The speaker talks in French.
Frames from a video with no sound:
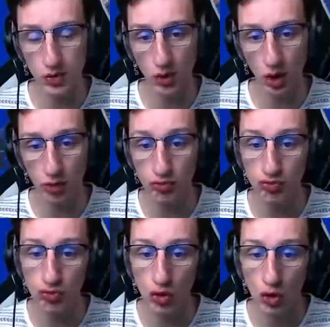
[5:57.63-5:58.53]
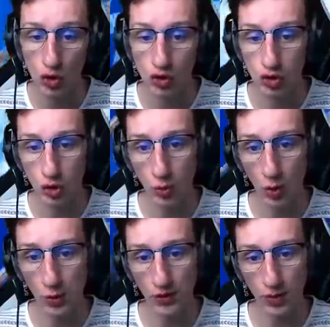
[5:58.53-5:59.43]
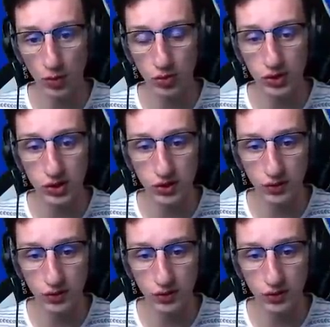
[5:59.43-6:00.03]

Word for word: tu vois Je comprends pas vraiment l'utilité